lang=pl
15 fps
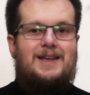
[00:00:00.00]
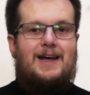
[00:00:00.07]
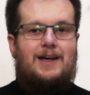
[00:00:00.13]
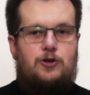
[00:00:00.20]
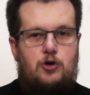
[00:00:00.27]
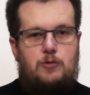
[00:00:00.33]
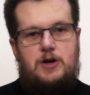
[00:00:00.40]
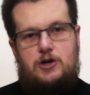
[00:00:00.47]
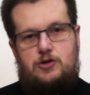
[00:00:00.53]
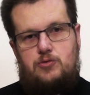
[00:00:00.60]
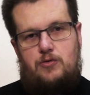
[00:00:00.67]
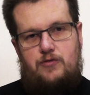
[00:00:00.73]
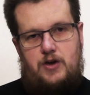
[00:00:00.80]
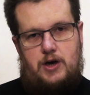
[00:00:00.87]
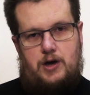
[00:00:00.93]
dla dobra
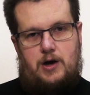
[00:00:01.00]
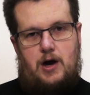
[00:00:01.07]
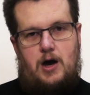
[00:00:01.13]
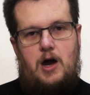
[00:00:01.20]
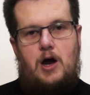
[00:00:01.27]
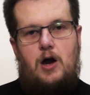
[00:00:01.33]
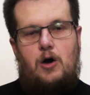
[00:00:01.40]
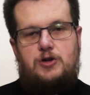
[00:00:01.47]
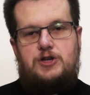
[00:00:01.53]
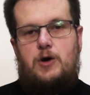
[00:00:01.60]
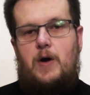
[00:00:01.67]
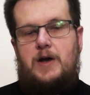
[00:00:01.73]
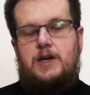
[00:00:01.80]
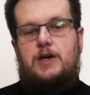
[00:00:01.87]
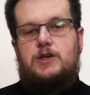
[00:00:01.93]
człowieka, o
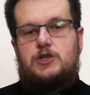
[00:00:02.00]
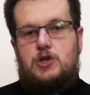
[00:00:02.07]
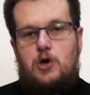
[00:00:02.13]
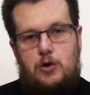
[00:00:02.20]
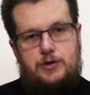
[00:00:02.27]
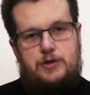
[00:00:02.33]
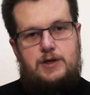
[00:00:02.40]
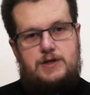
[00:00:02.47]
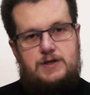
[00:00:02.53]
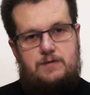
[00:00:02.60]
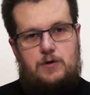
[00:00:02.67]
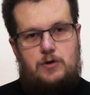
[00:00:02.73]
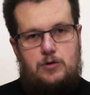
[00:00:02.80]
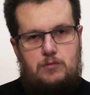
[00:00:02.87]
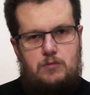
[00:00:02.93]
działanie zgodne z
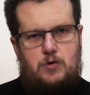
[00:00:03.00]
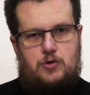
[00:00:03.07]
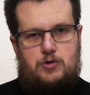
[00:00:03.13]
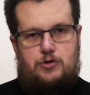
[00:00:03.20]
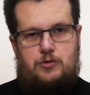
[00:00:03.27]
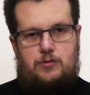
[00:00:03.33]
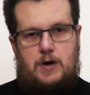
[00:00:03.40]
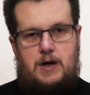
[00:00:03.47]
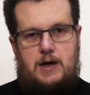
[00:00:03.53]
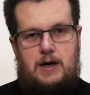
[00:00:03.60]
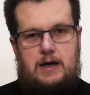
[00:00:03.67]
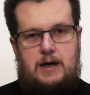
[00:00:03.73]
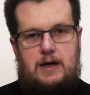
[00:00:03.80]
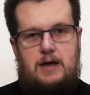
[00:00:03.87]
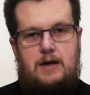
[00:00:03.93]
wolą Bożą.
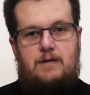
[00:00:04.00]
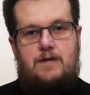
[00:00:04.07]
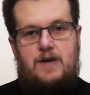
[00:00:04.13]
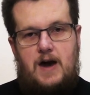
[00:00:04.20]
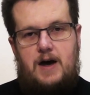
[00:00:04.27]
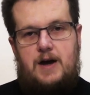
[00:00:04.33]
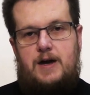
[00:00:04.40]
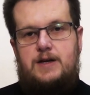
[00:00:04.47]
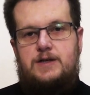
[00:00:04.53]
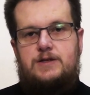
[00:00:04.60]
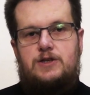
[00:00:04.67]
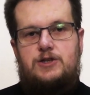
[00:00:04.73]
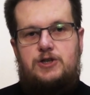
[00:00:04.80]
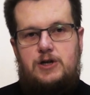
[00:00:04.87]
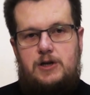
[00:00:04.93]
Wiara
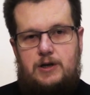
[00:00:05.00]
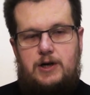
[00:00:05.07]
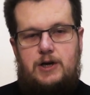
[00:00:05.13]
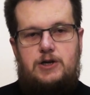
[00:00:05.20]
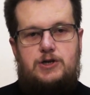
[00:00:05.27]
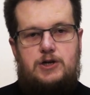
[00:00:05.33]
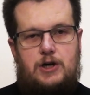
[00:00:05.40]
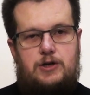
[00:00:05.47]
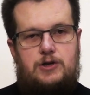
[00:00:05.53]
jest silniejsza